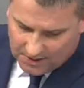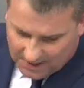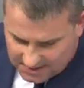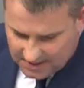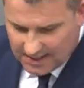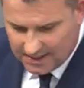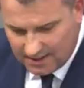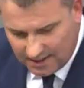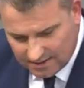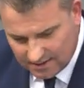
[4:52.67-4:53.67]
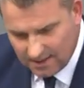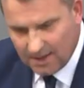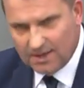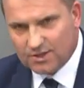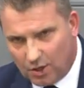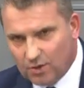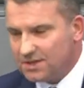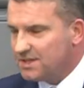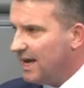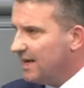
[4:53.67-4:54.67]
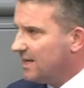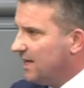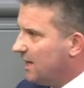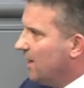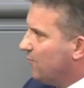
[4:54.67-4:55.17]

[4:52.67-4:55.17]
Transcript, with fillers: Und ich sage Ihnen, sorgen Sie endlich